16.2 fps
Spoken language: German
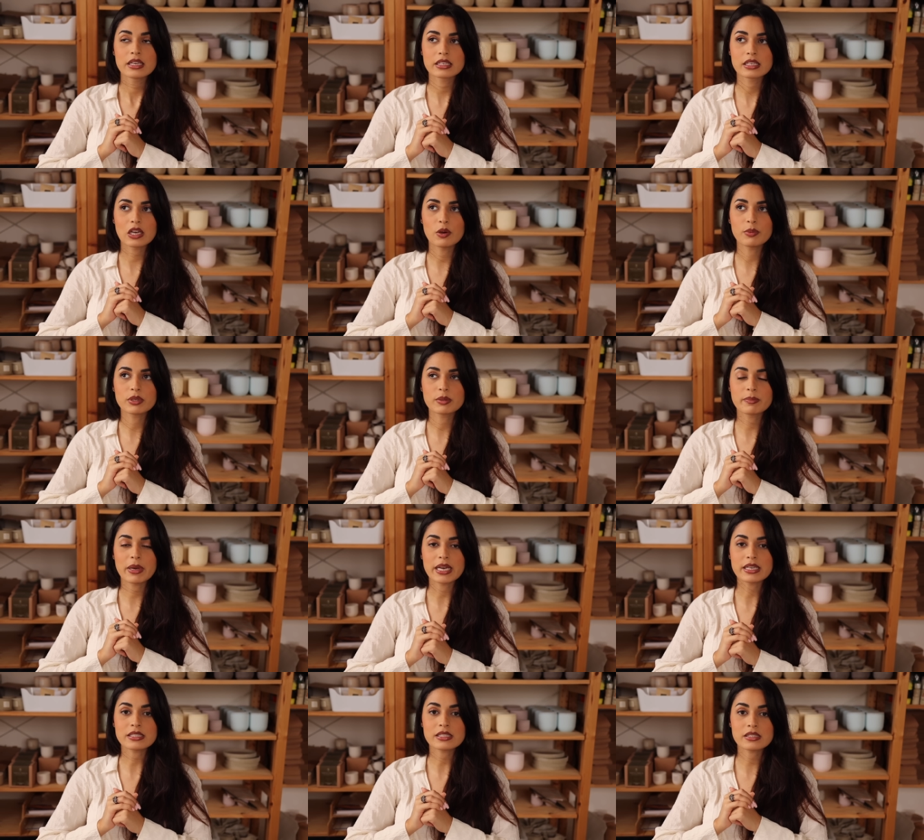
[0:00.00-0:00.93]
ich glaube, die
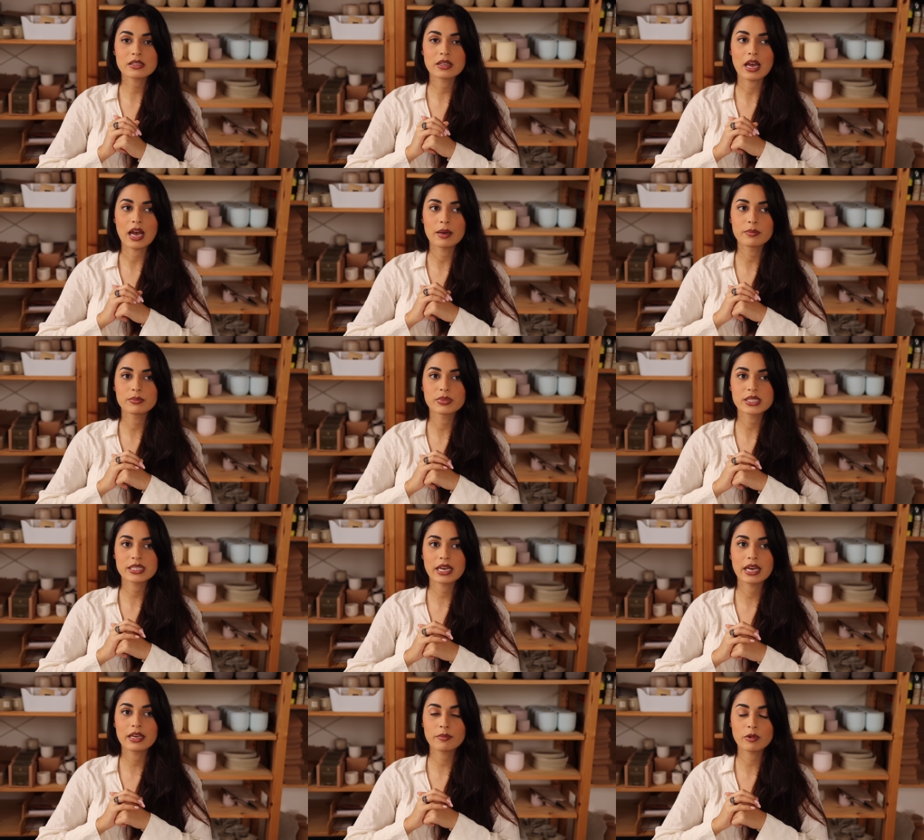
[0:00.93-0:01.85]
meisten haben
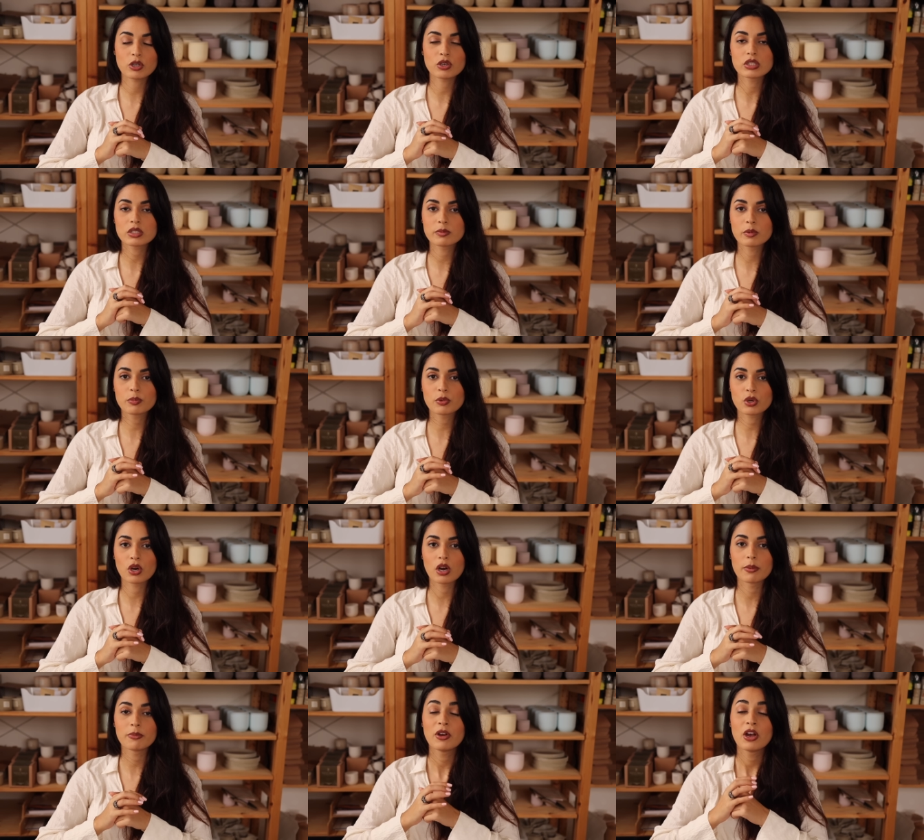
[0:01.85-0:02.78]
bisher immer noch nicht
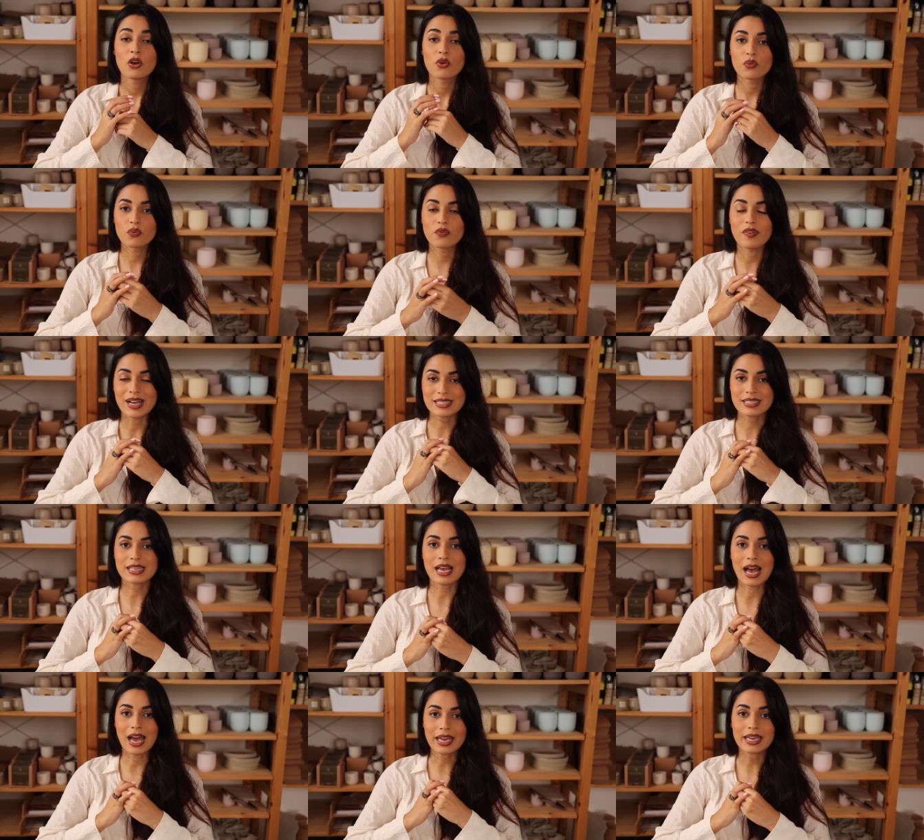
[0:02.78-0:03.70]
mitbekommen,
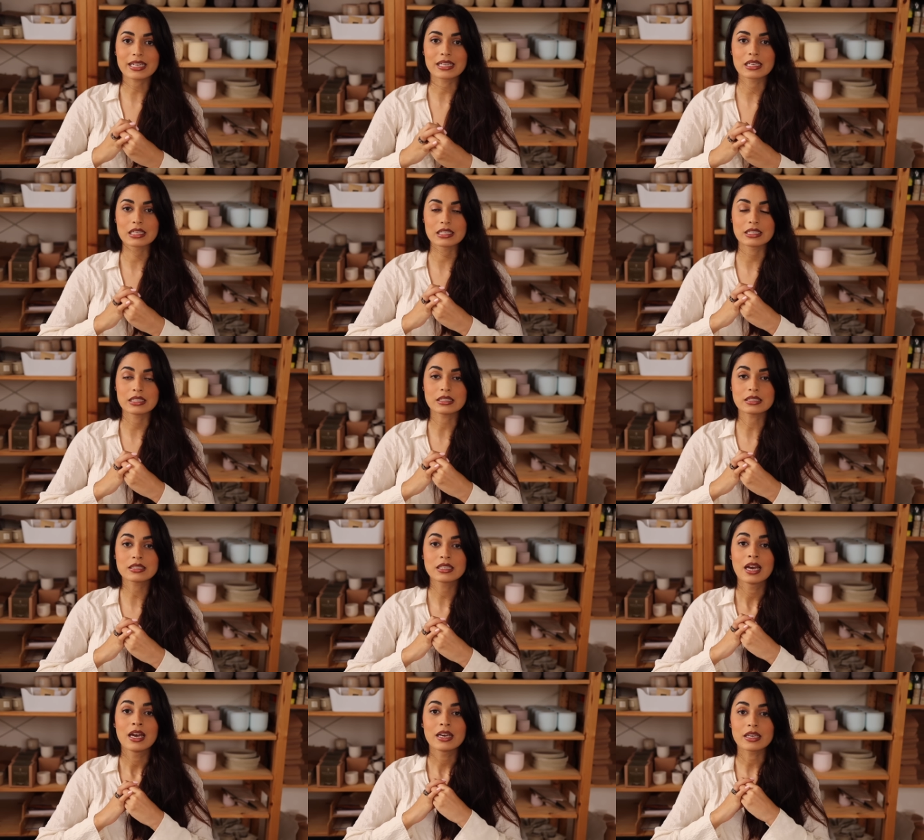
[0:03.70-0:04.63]
was
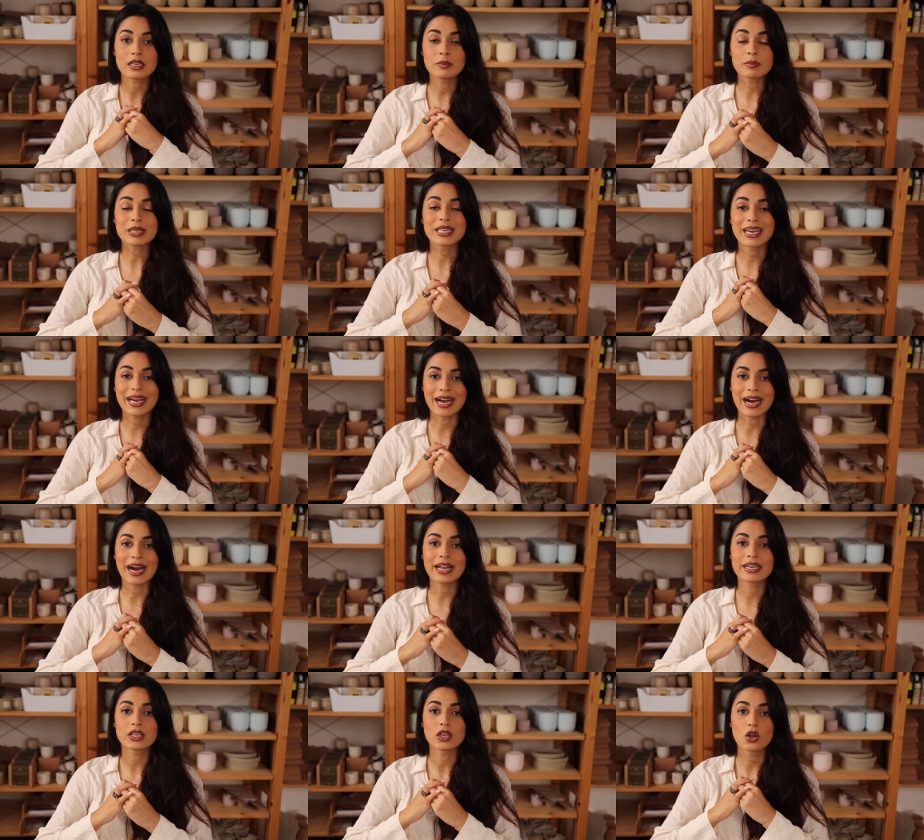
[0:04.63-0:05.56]
eigentlich im
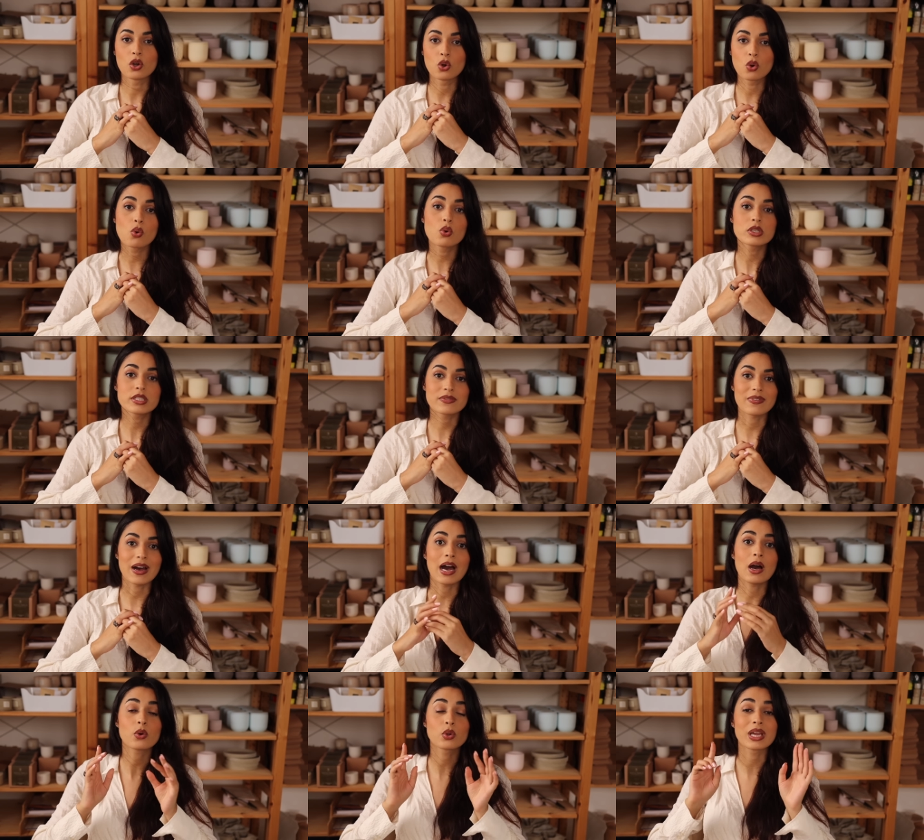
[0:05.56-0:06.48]
Iran los
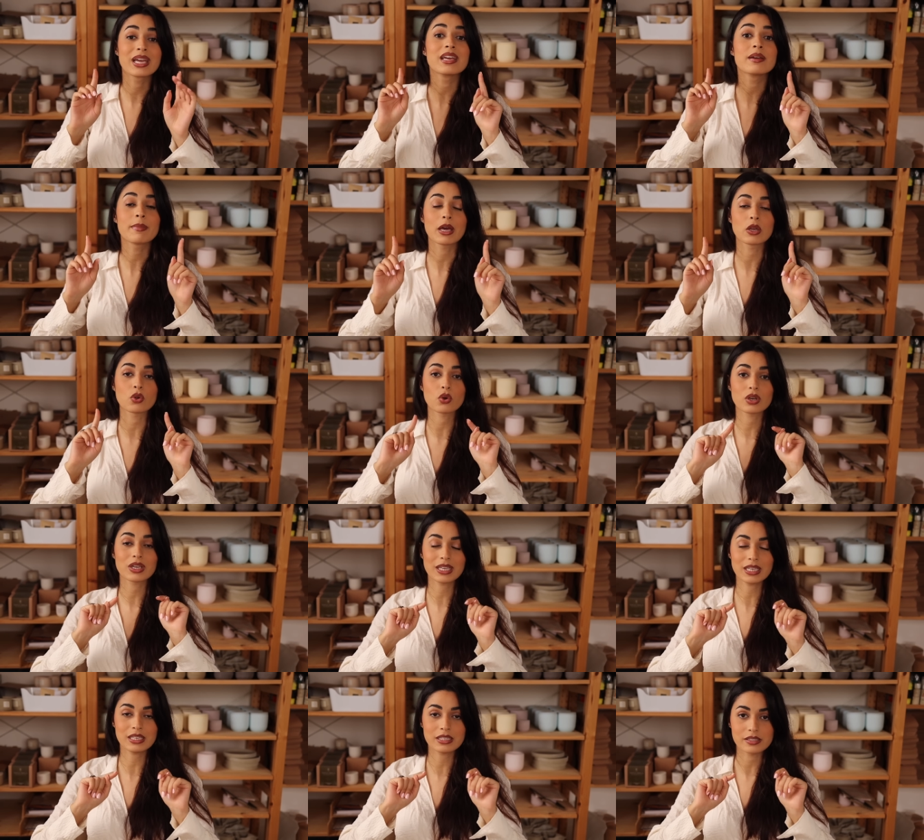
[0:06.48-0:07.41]
war oder immer noch
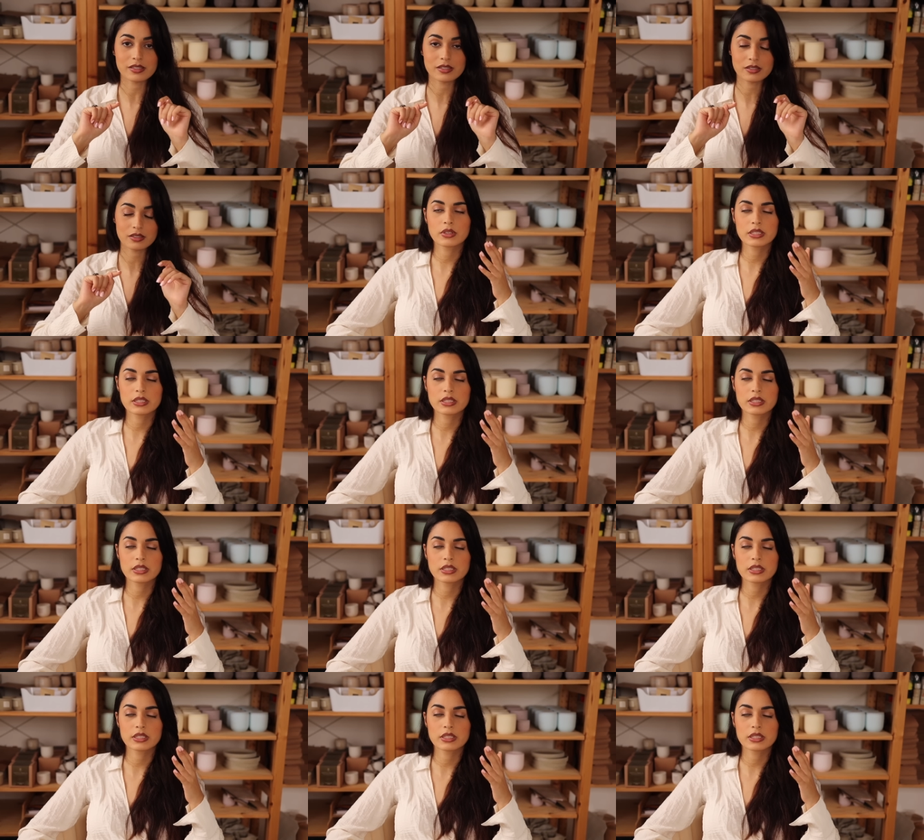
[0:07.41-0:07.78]
ist.